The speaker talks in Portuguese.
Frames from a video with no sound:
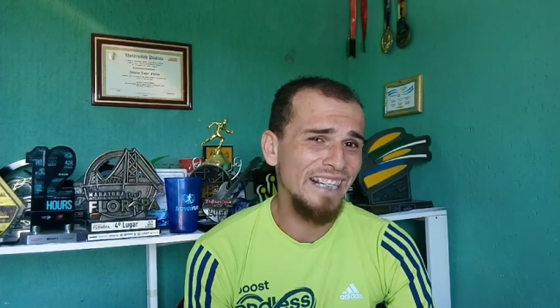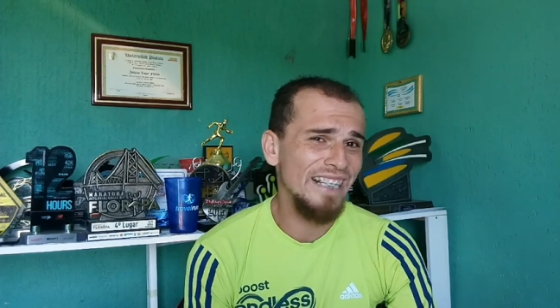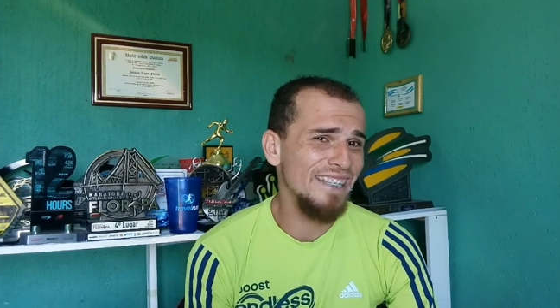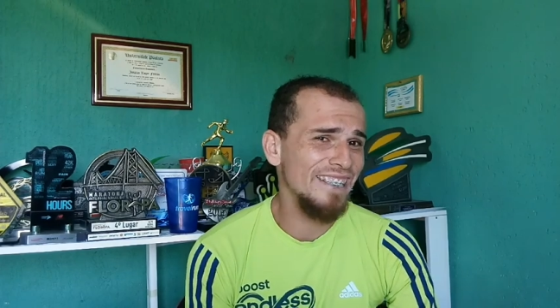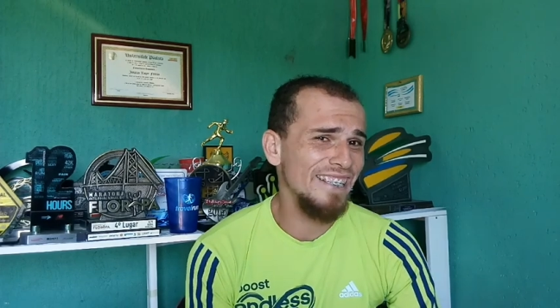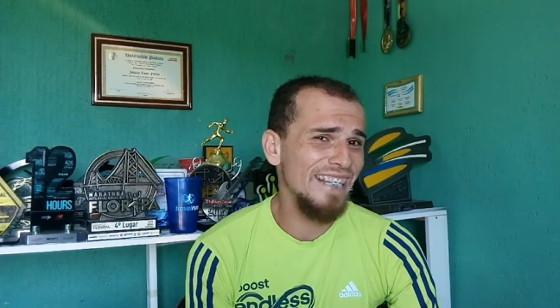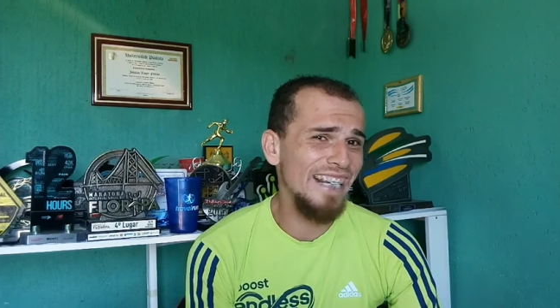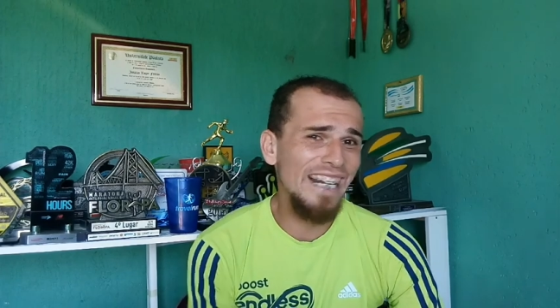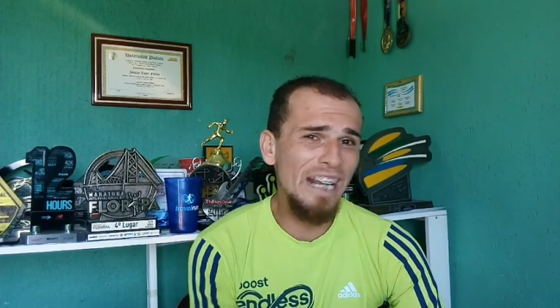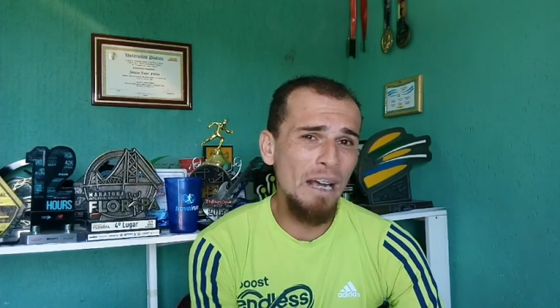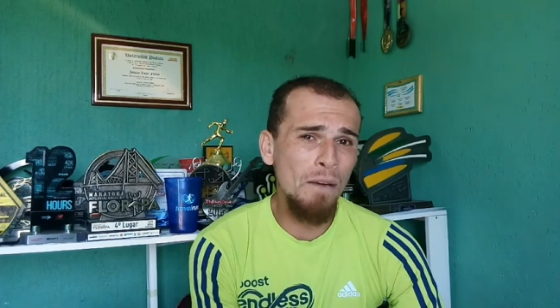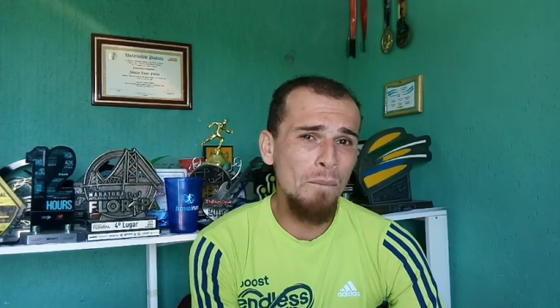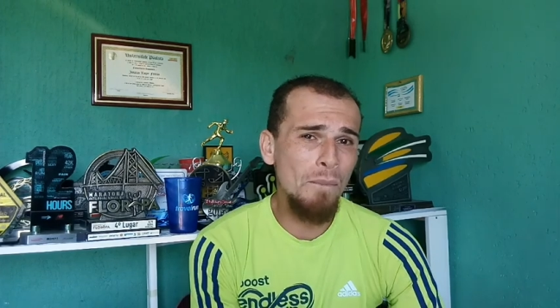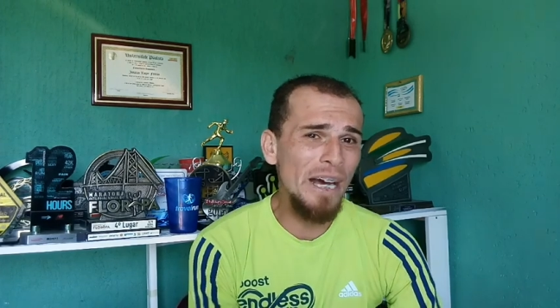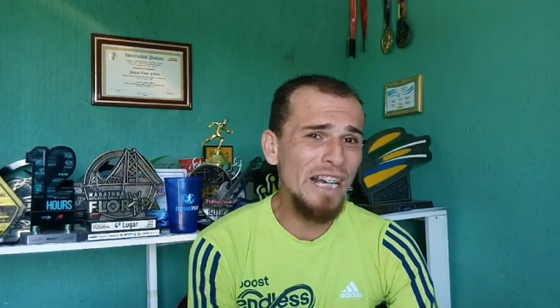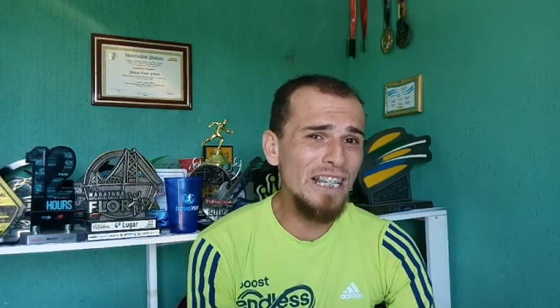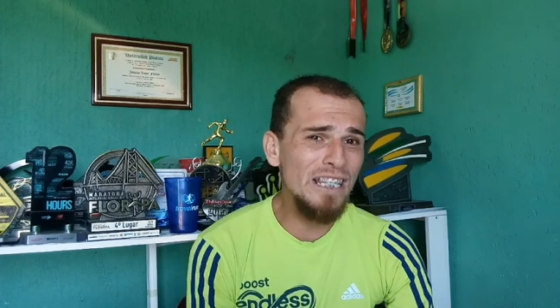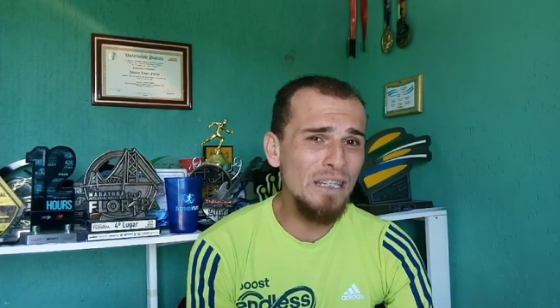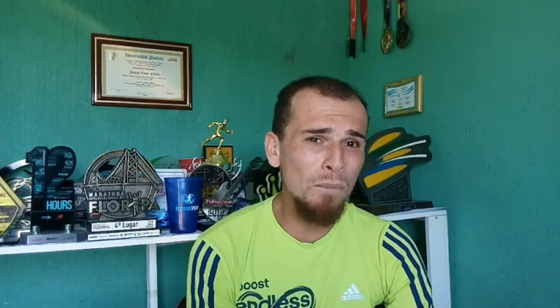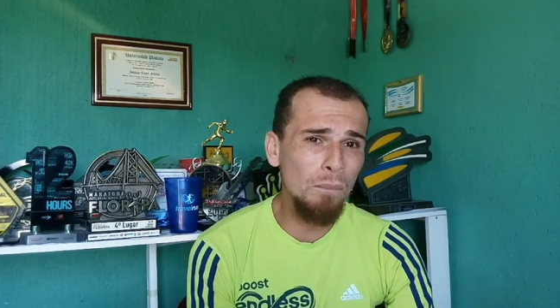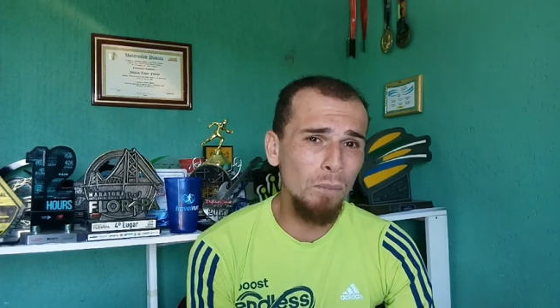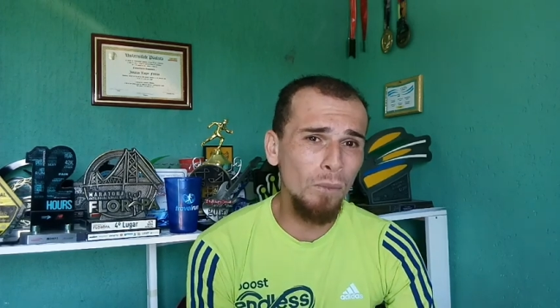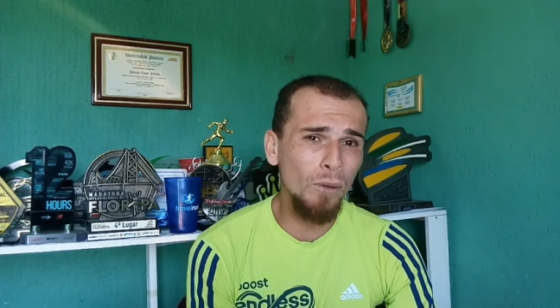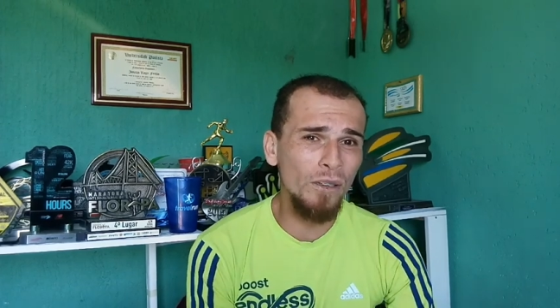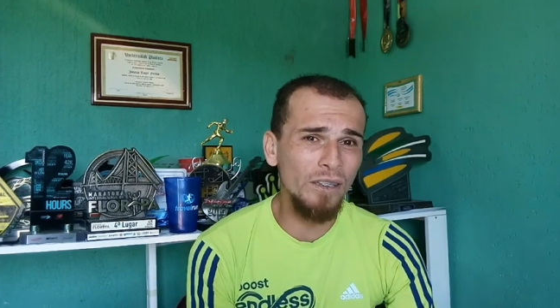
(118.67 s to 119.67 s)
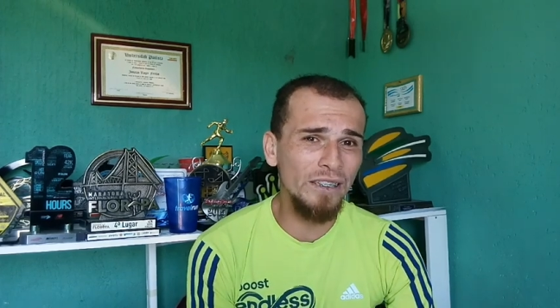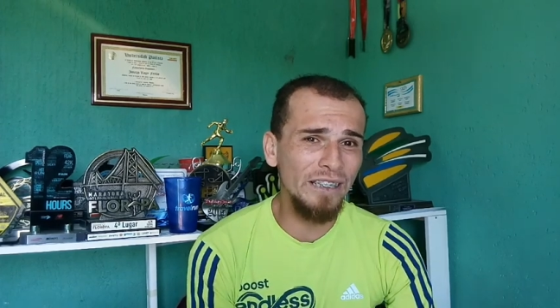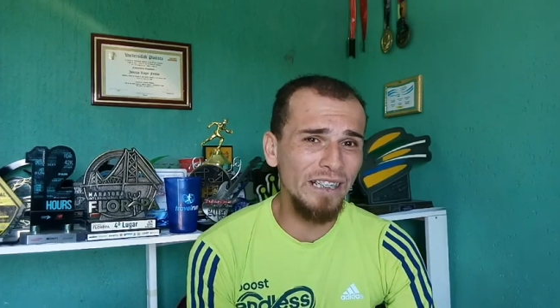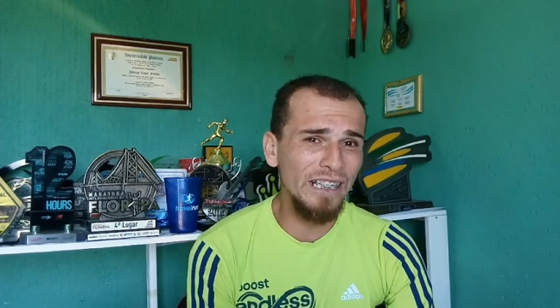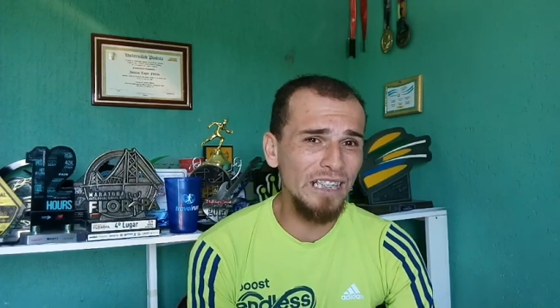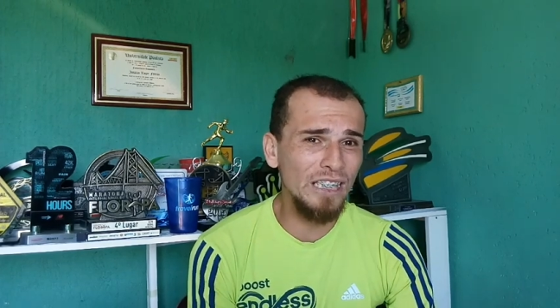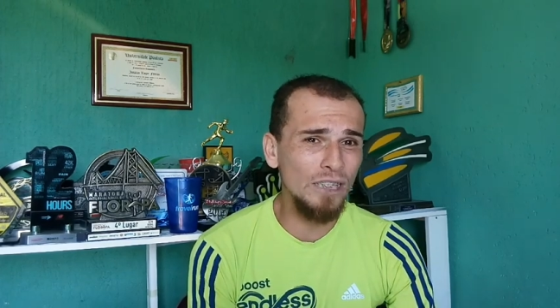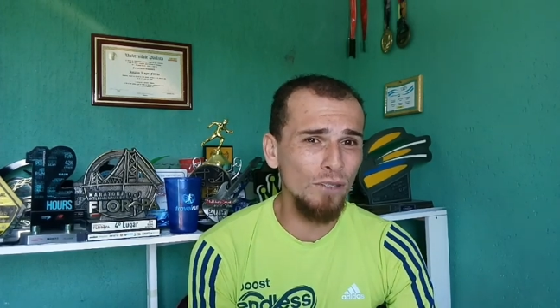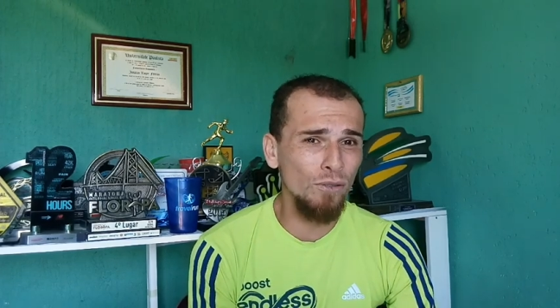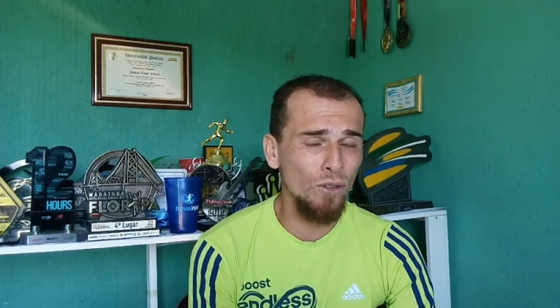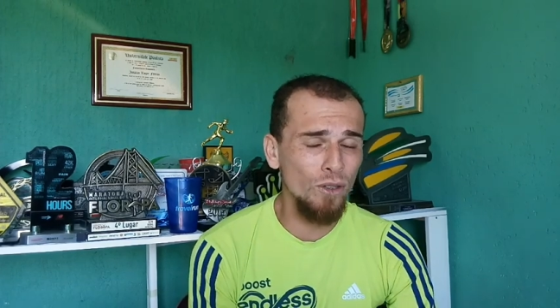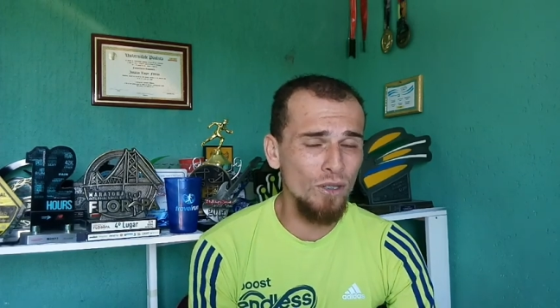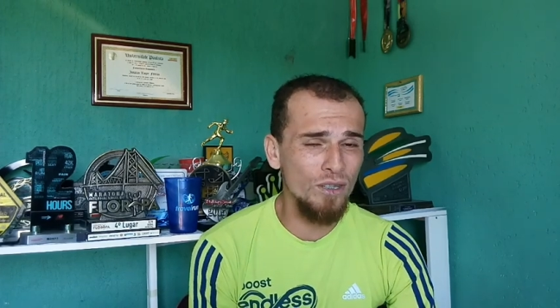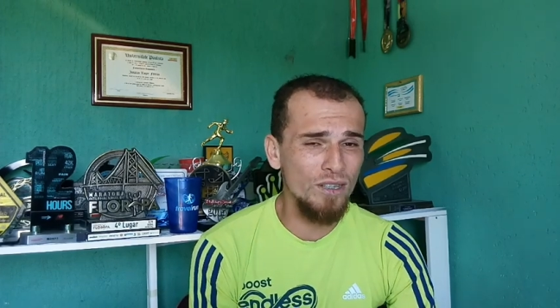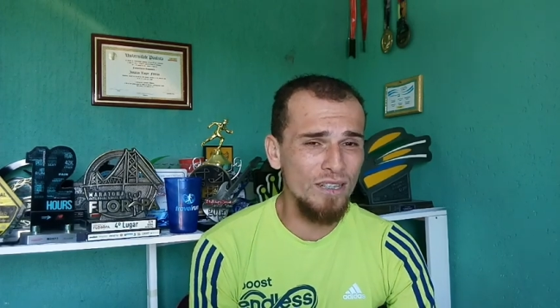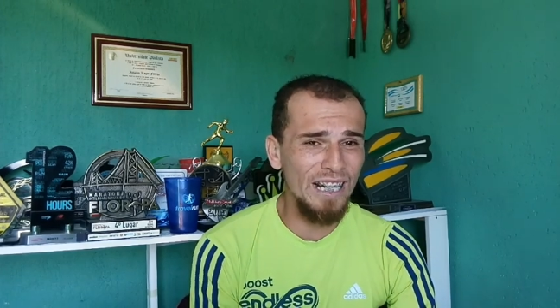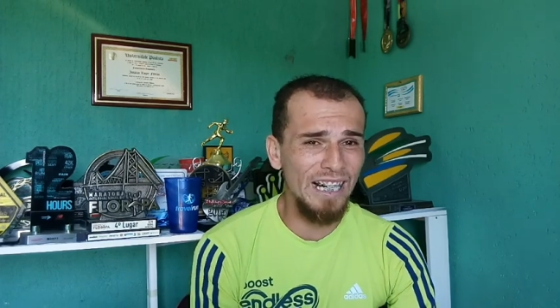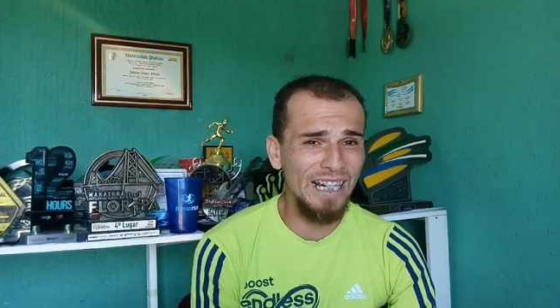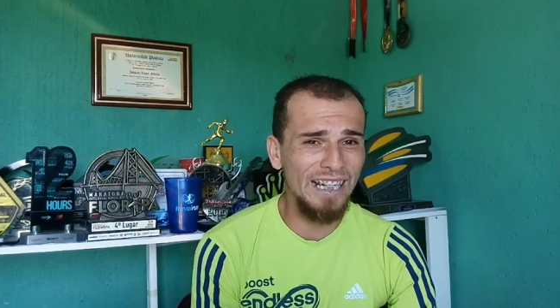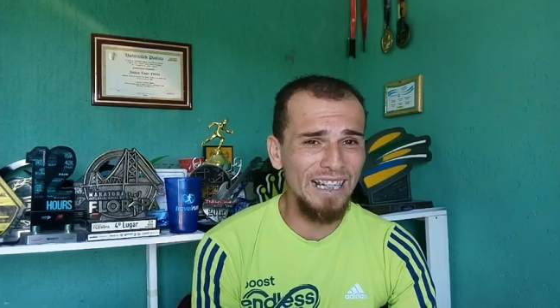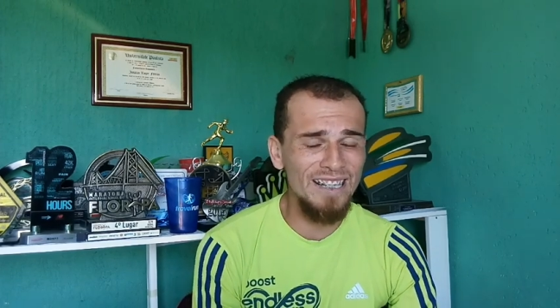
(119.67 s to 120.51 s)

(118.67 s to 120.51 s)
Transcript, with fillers: Seria mais importante você